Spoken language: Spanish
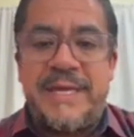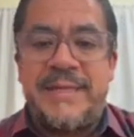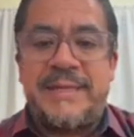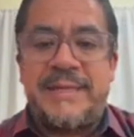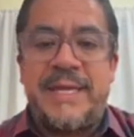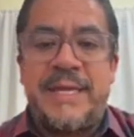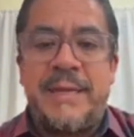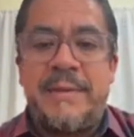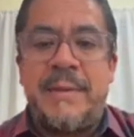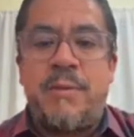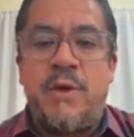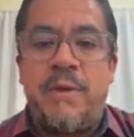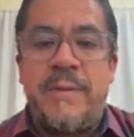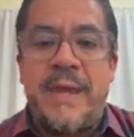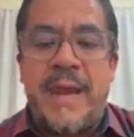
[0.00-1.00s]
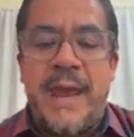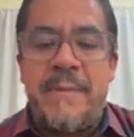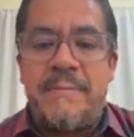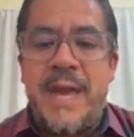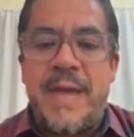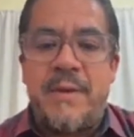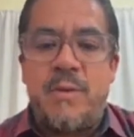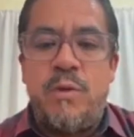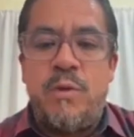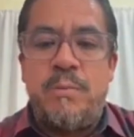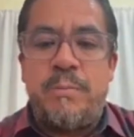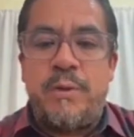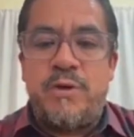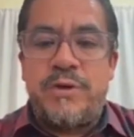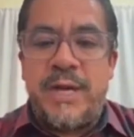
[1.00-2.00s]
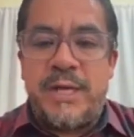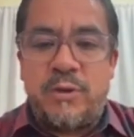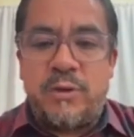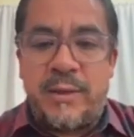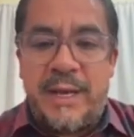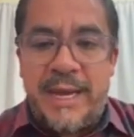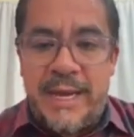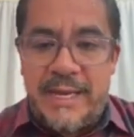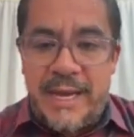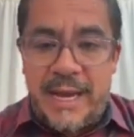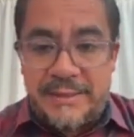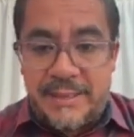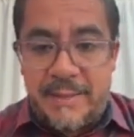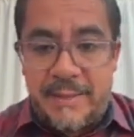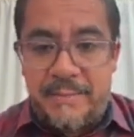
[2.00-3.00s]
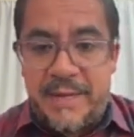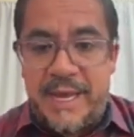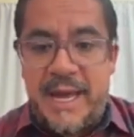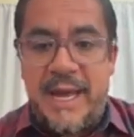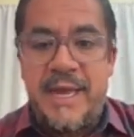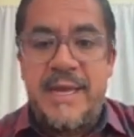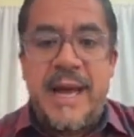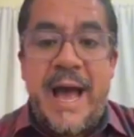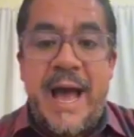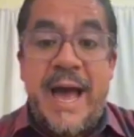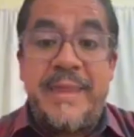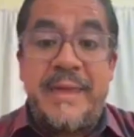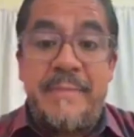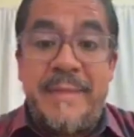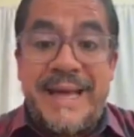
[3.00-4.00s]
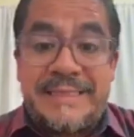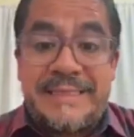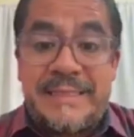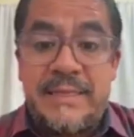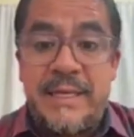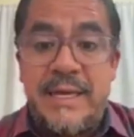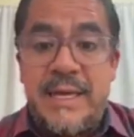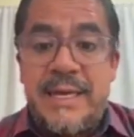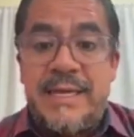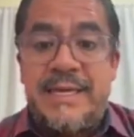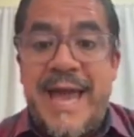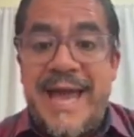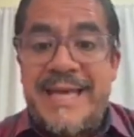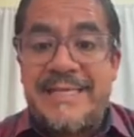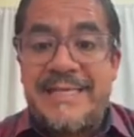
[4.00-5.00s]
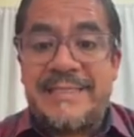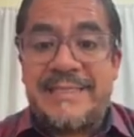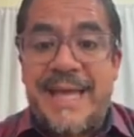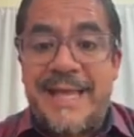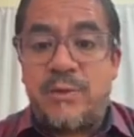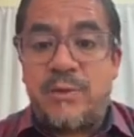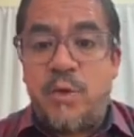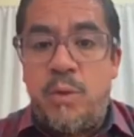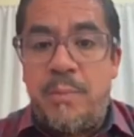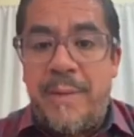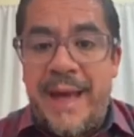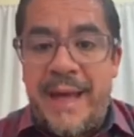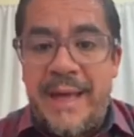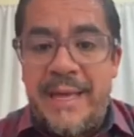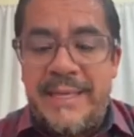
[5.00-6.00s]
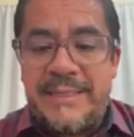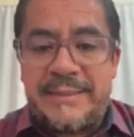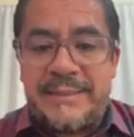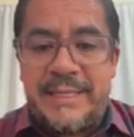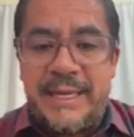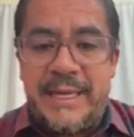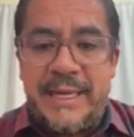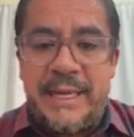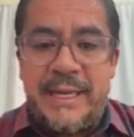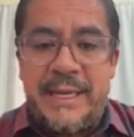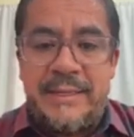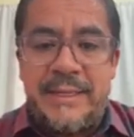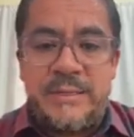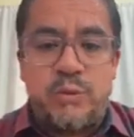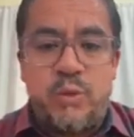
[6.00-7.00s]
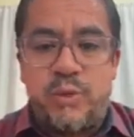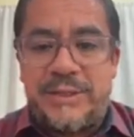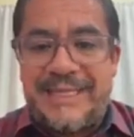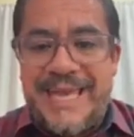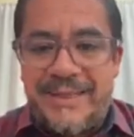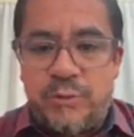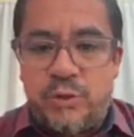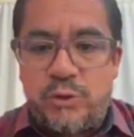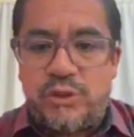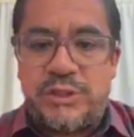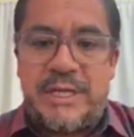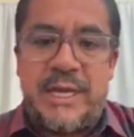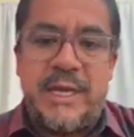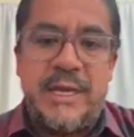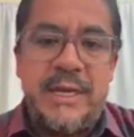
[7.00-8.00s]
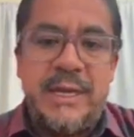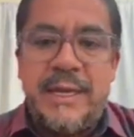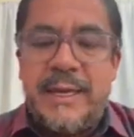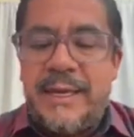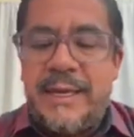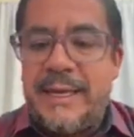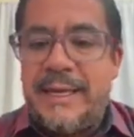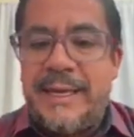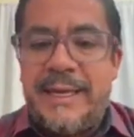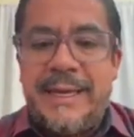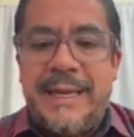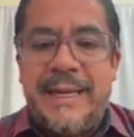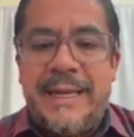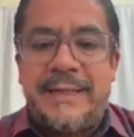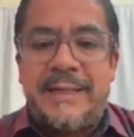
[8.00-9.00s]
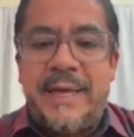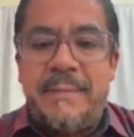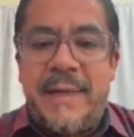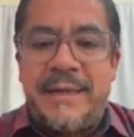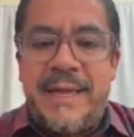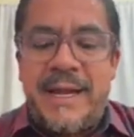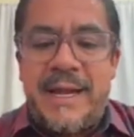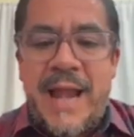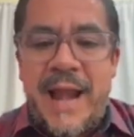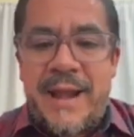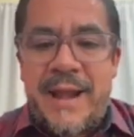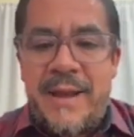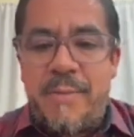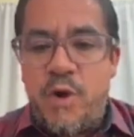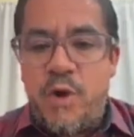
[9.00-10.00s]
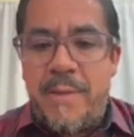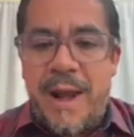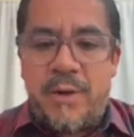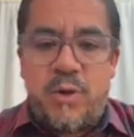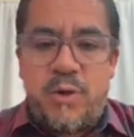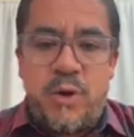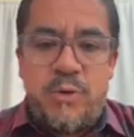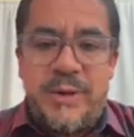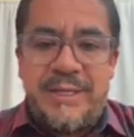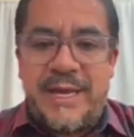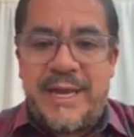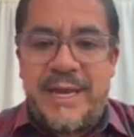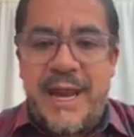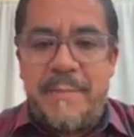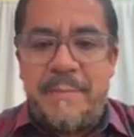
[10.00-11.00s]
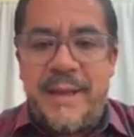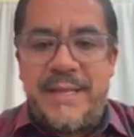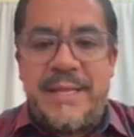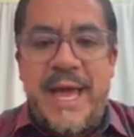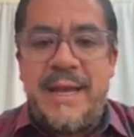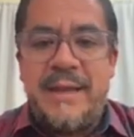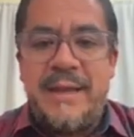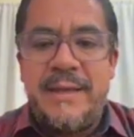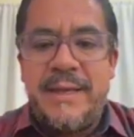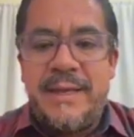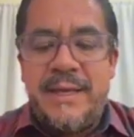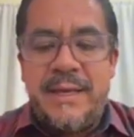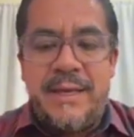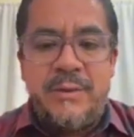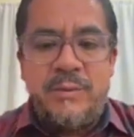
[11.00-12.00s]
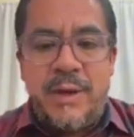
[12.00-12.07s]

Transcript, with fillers: el presidente debe volver a enviar un proyecto de ley a la Asamblea. Además, ya está toma, este, discutiéndose eh, el tema de la reforma al Código Integral Penal.